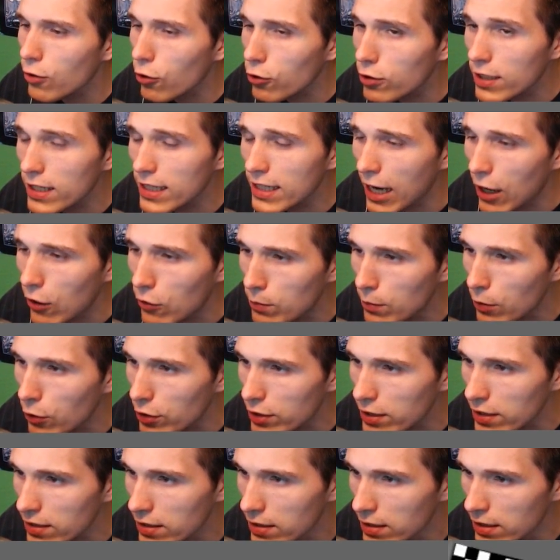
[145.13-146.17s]
Drück die Daumen,
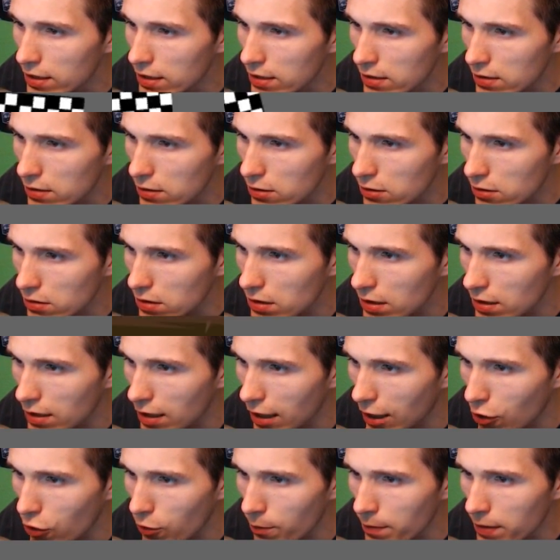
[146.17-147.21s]
Leute. Drück die
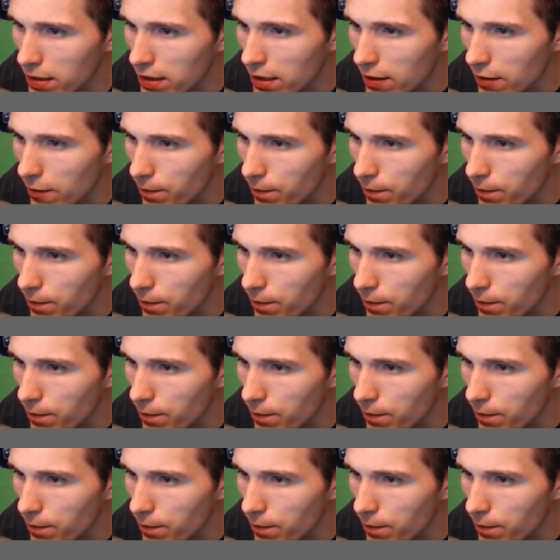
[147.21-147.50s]
Daumen.